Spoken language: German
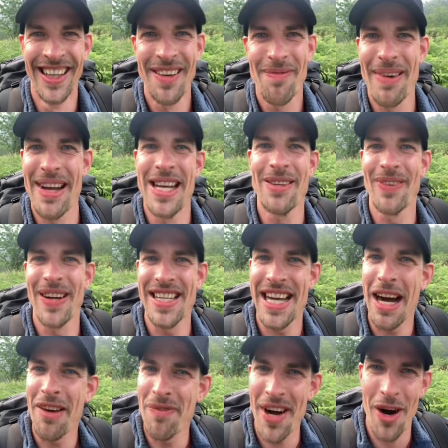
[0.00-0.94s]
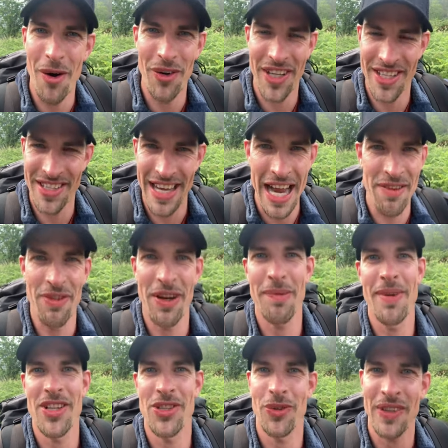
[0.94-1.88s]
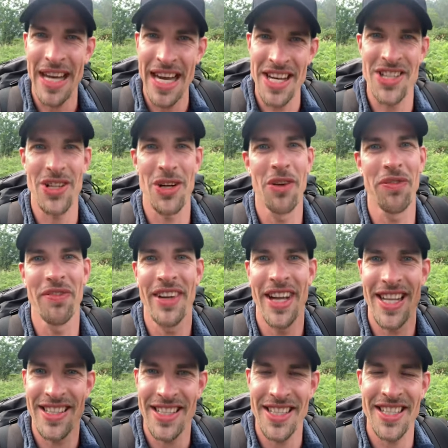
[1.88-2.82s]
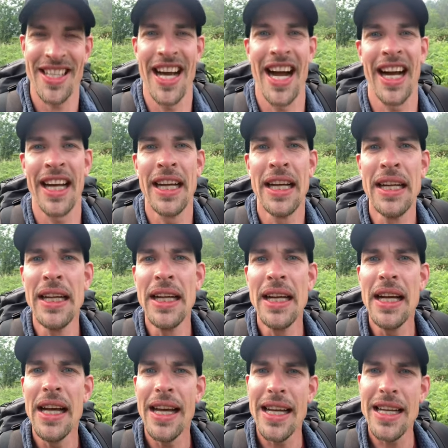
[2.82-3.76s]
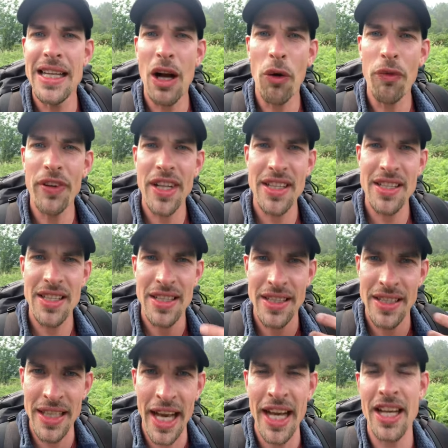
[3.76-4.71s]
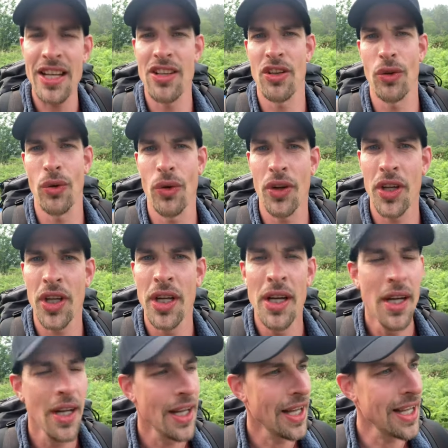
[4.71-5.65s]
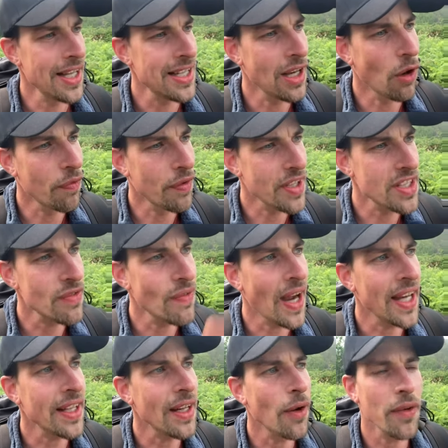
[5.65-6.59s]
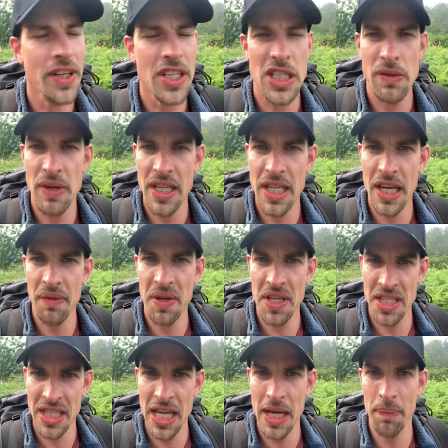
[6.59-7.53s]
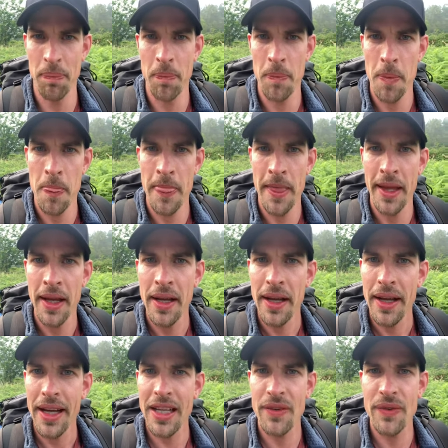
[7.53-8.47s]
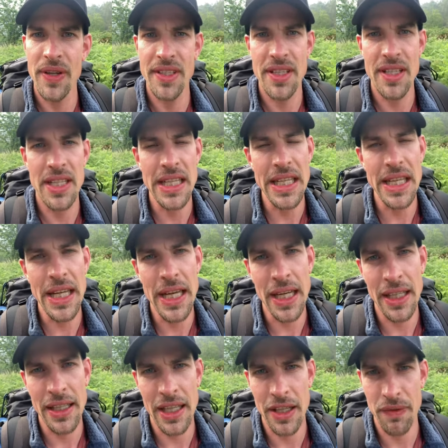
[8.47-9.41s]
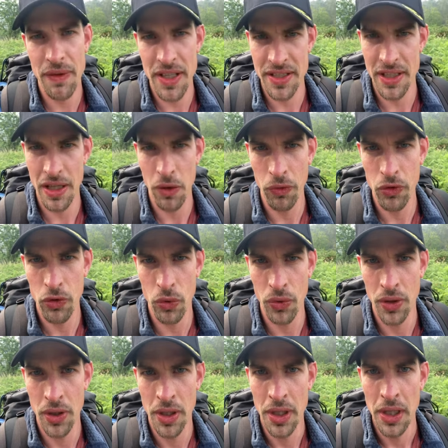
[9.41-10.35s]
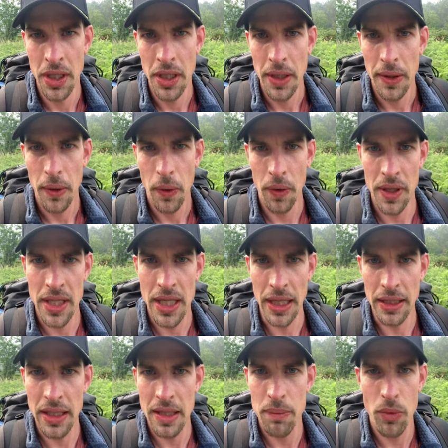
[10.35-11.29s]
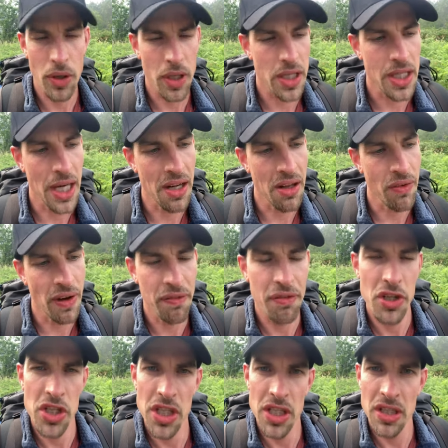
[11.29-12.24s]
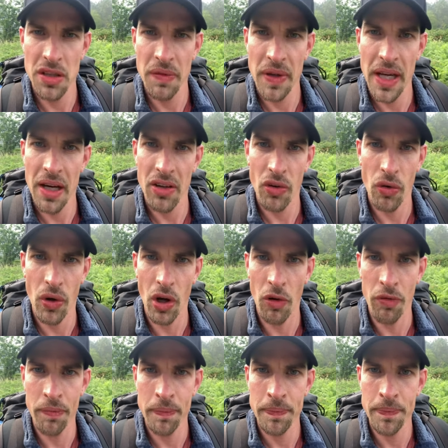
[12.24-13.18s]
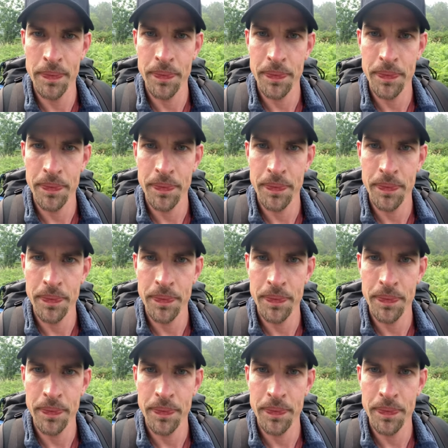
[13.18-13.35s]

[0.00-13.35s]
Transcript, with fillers: Manchmal darf man auch das einfach mal so ganz offenherzig sagen. Ich laufe jetzt nicht zurück. Ich laufe jetzt weiter und es wird etwas geben. Es wird sich irgendetwas auftun. Und ich hatte die Möglichkeit, zwei verschiedene Wege zu laufen.